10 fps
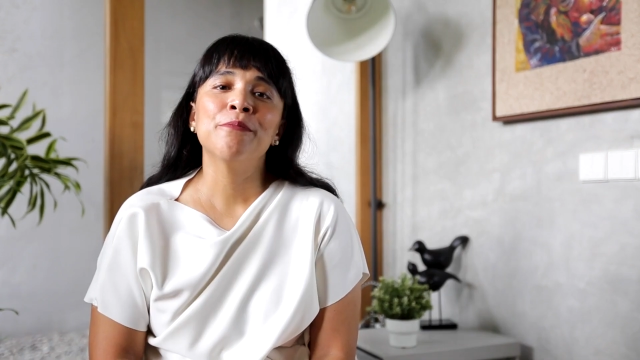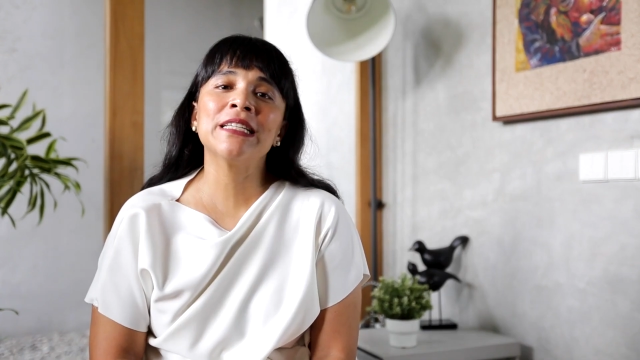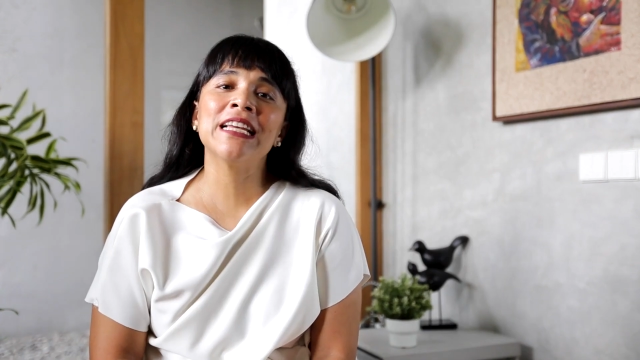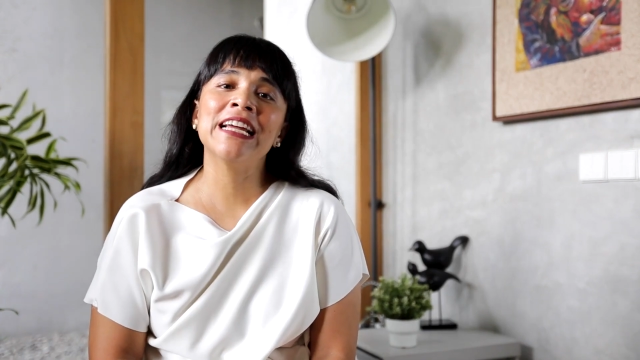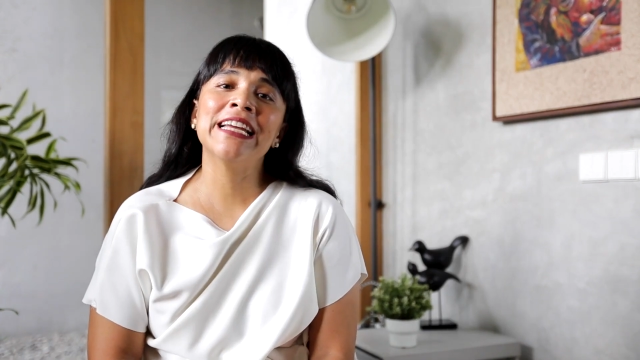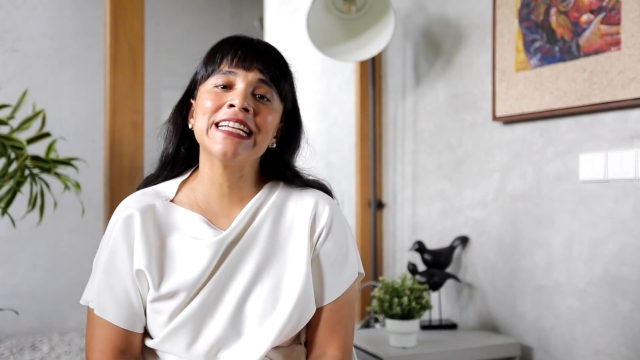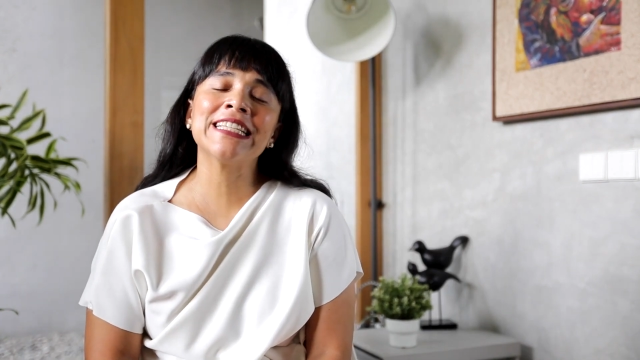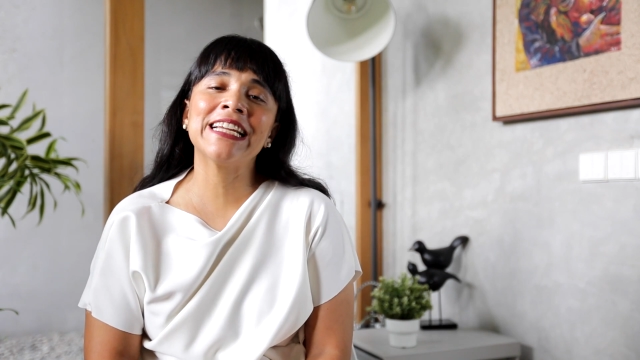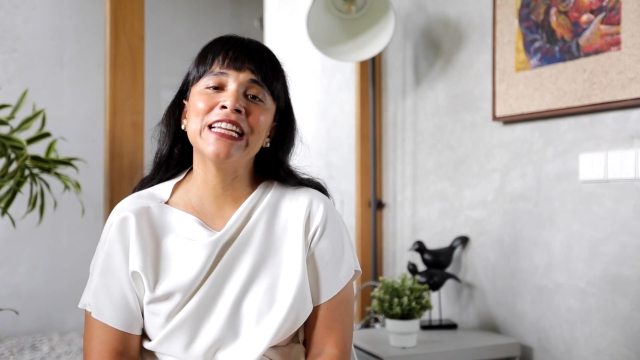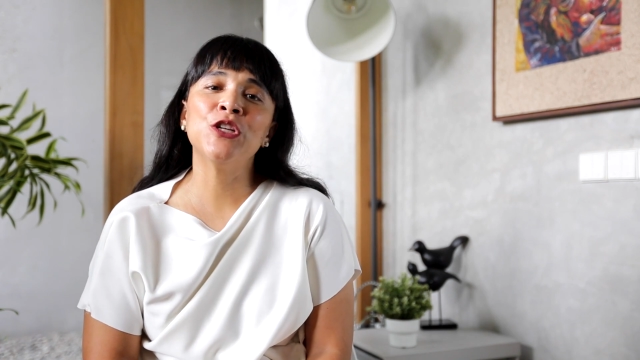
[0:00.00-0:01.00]
Masalah yang
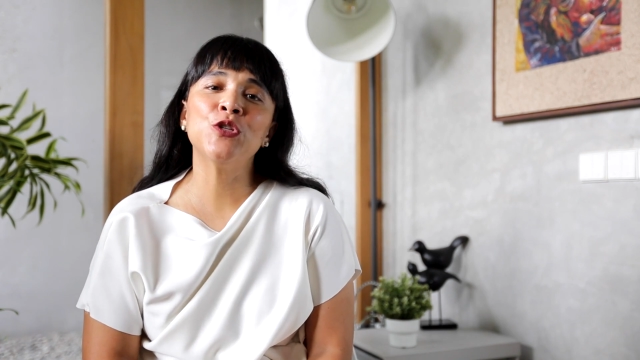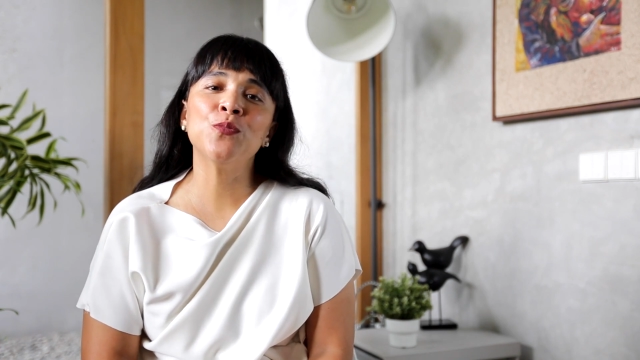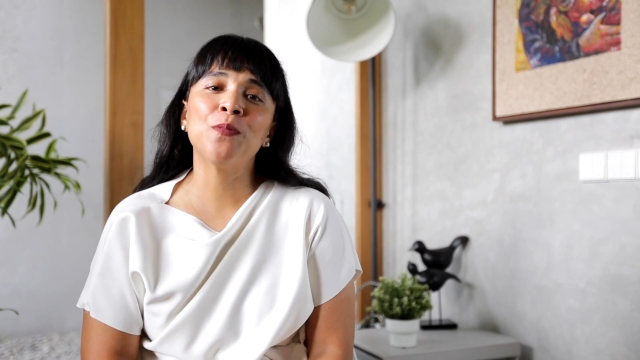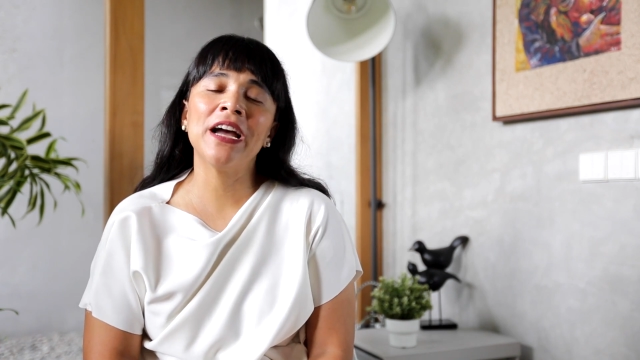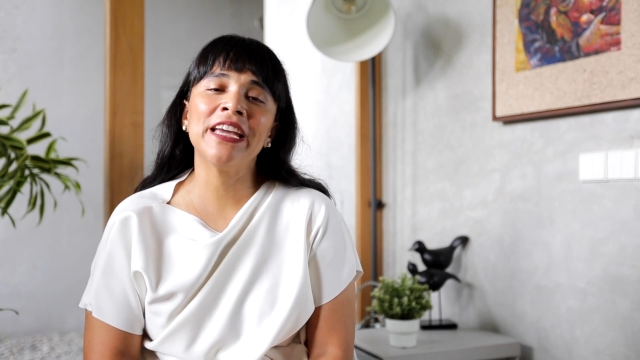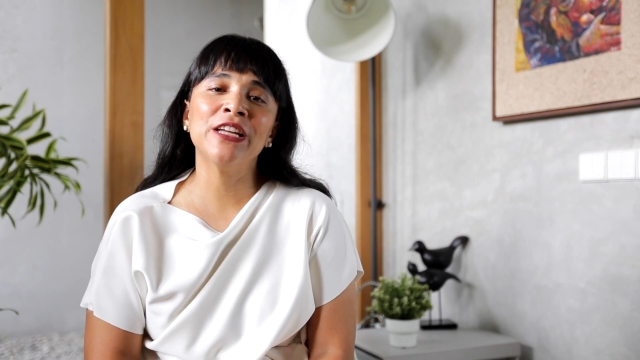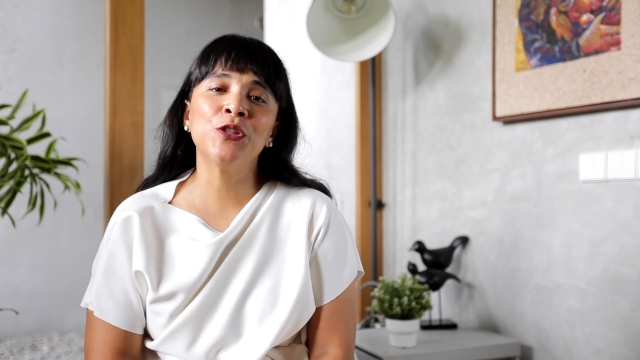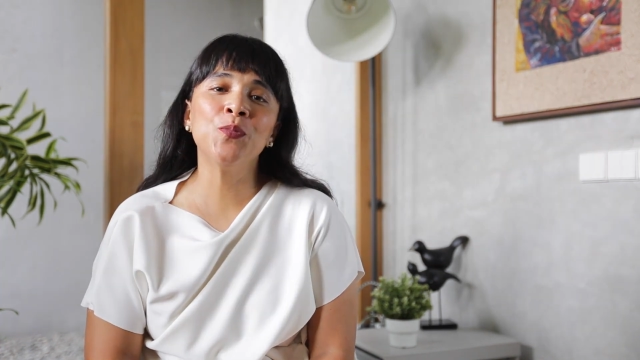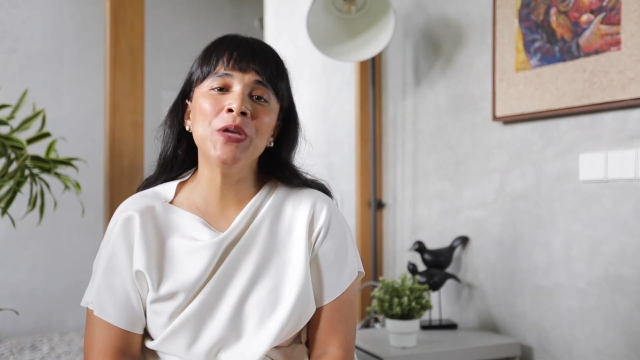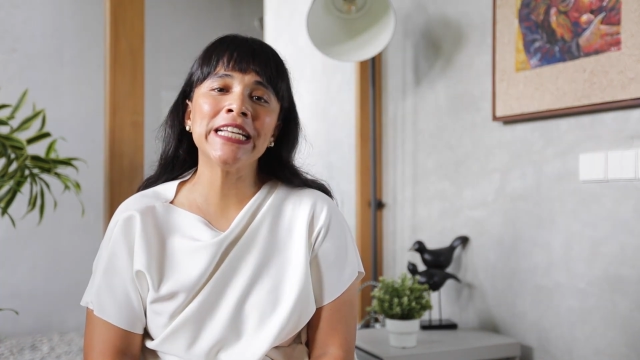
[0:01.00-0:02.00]
sering dijumpai
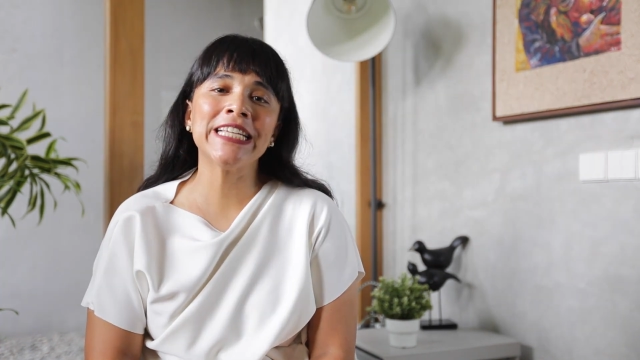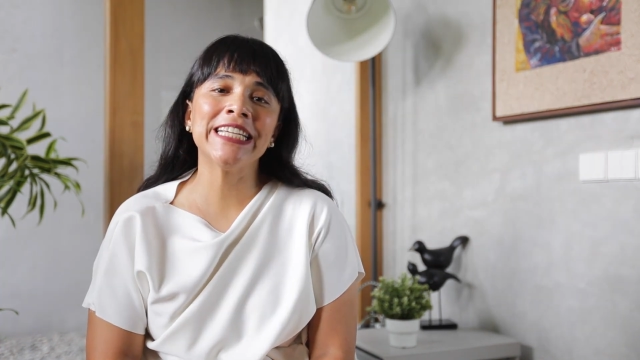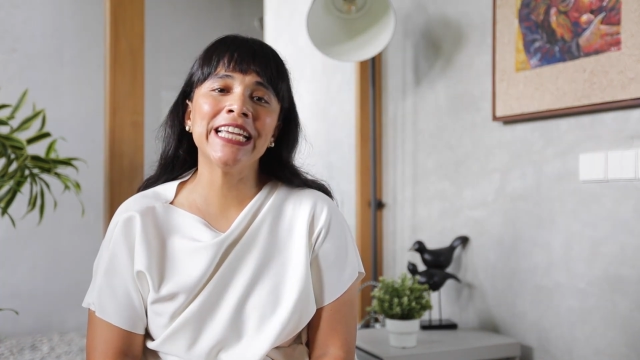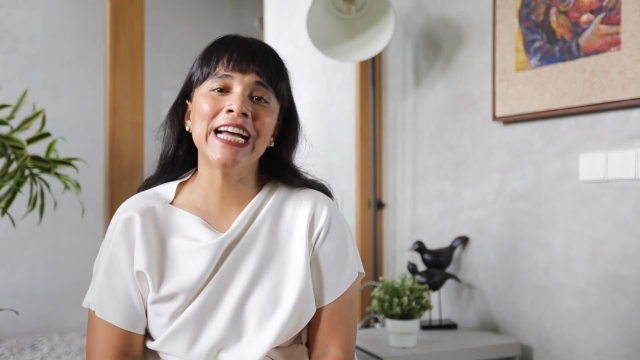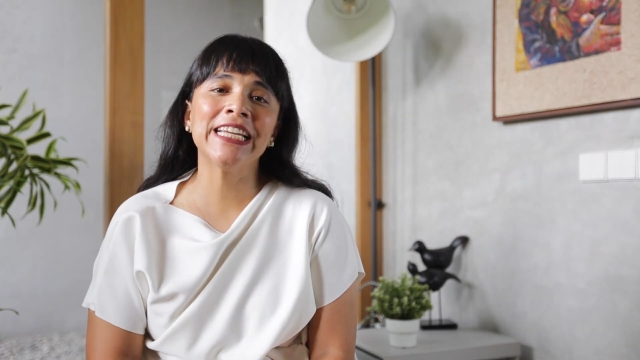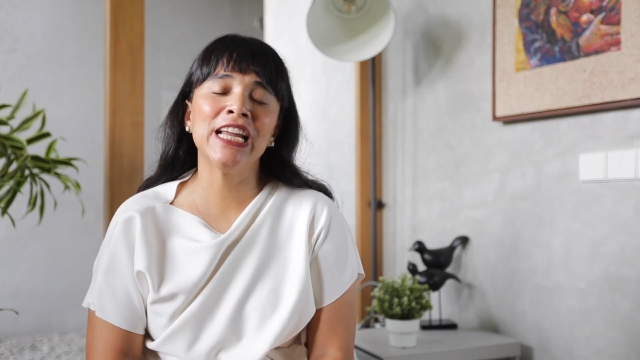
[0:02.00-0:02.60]
itu biasanya